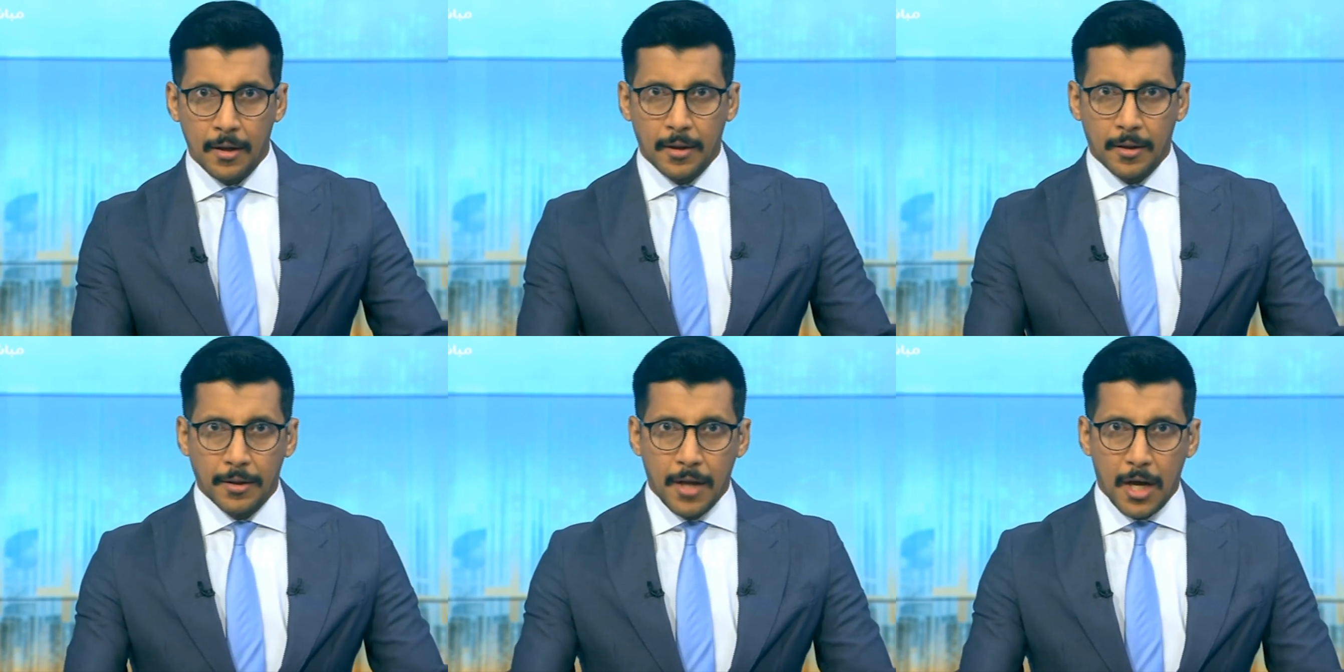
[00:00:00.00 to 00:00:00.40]

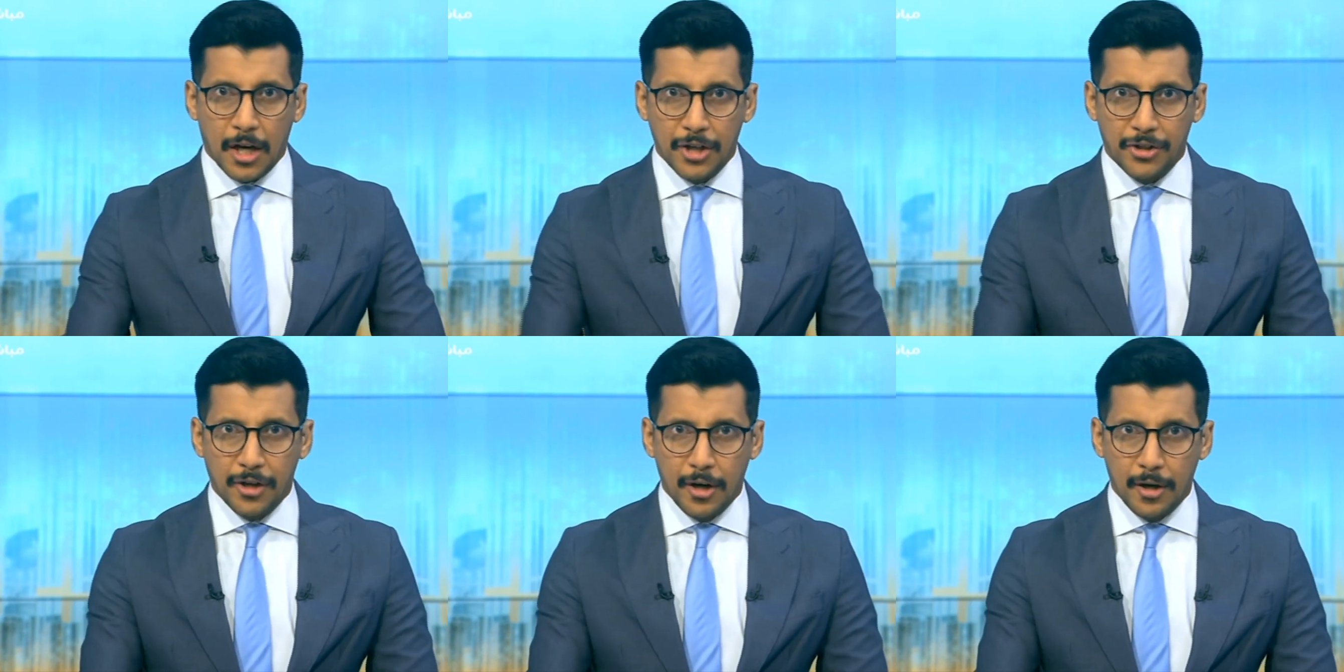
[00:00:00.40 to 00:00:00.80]

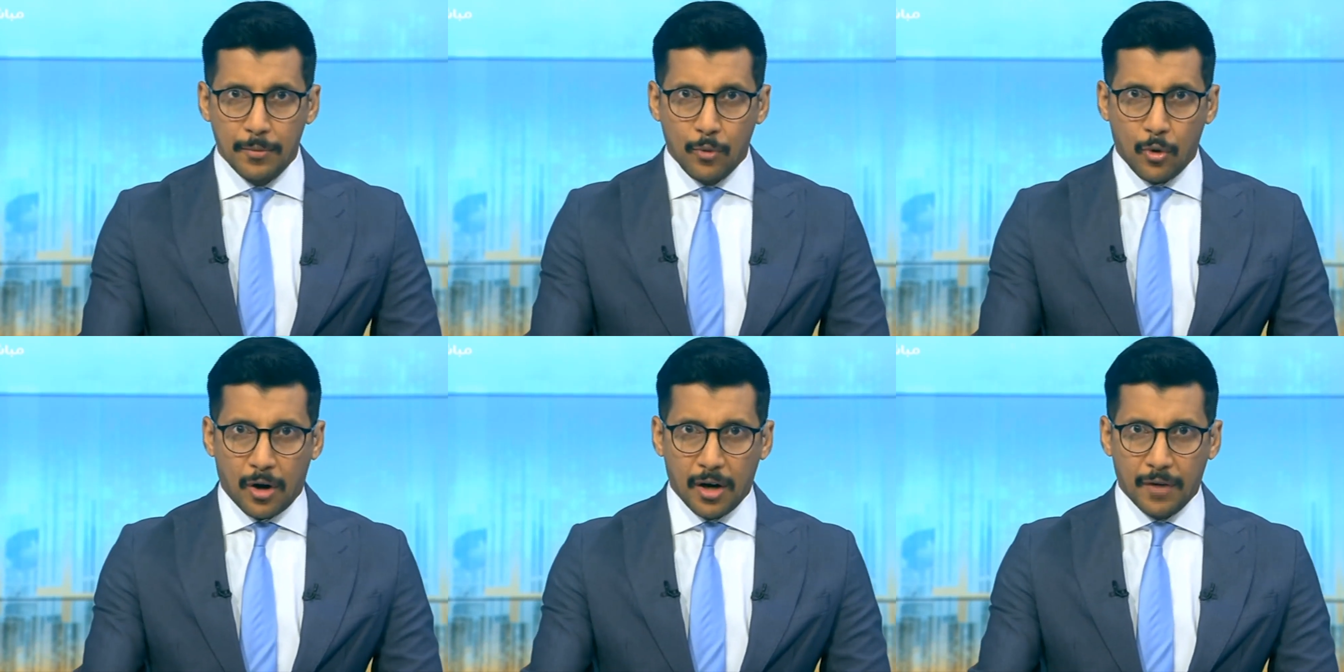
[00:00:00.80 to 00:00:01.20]
ناقش
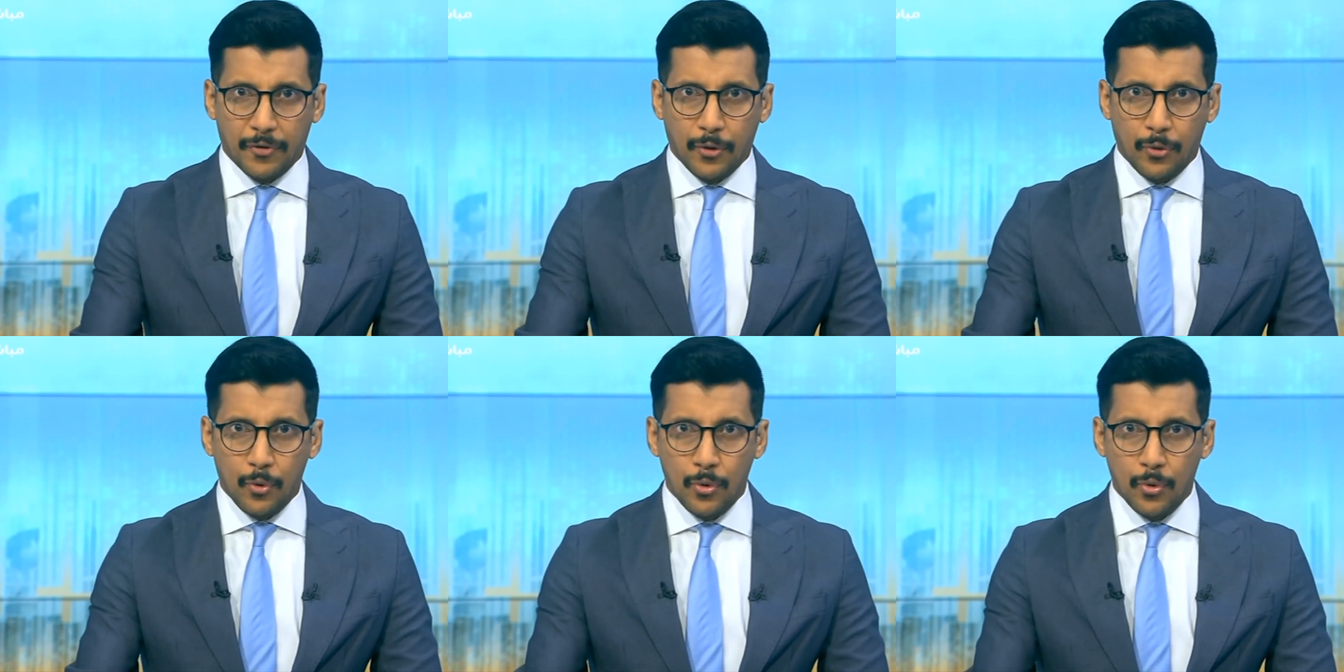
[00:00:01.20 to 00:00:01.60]

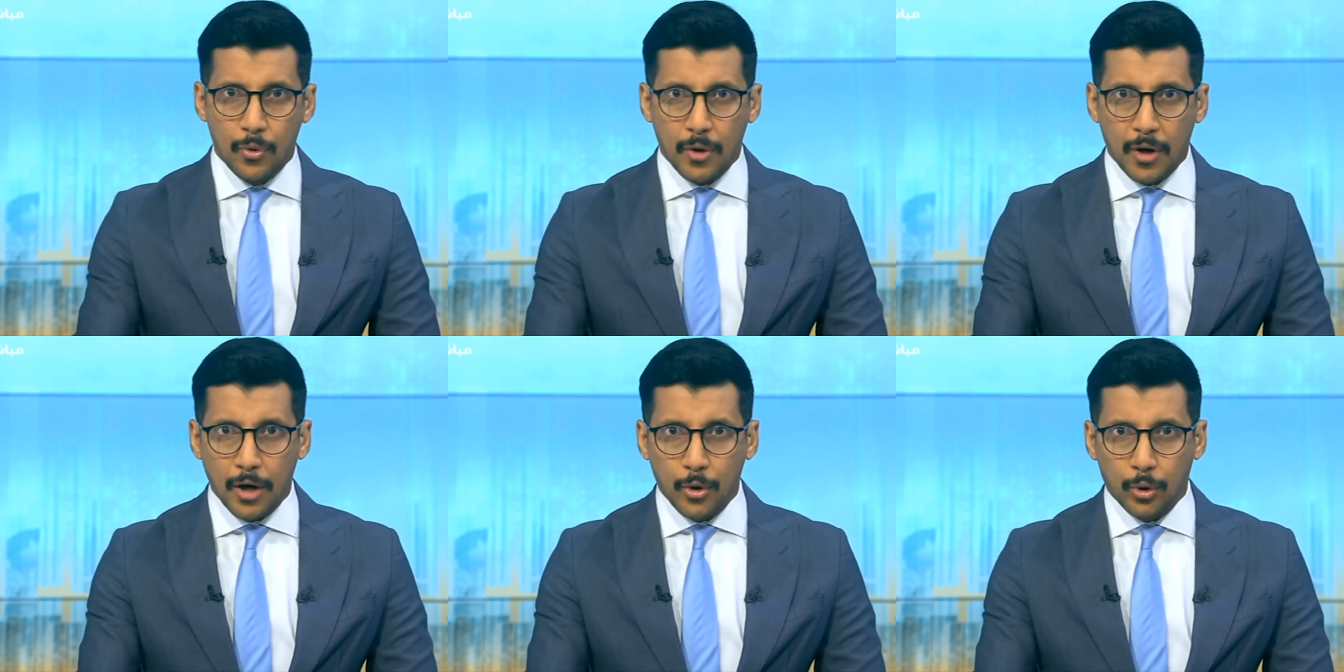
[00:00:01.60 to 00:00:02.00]
محافظ
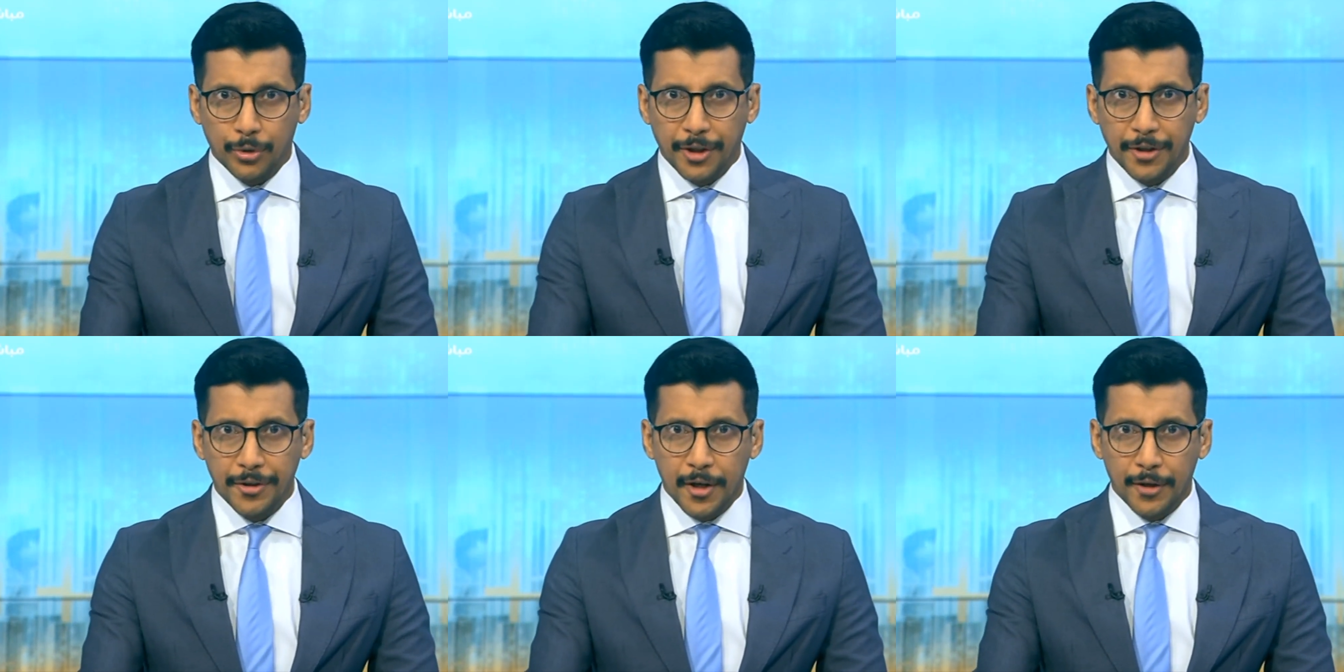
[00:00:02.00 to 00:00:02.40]

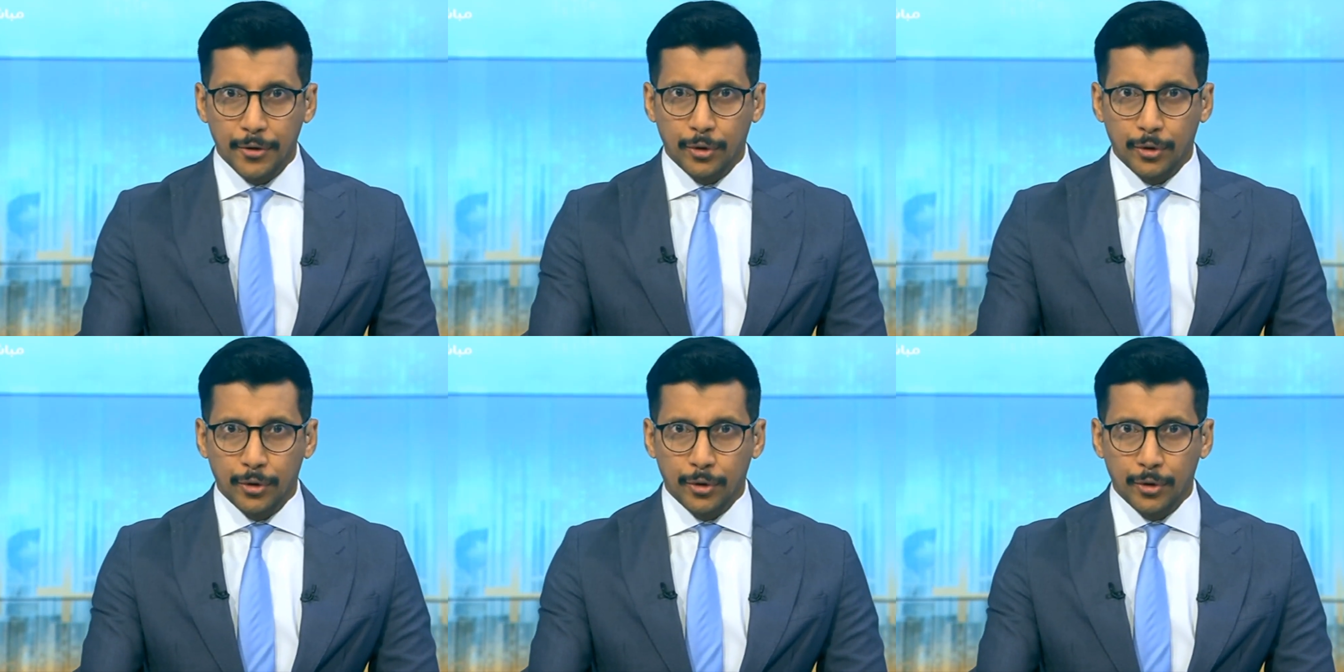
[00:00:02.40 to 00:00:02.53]
الحديدة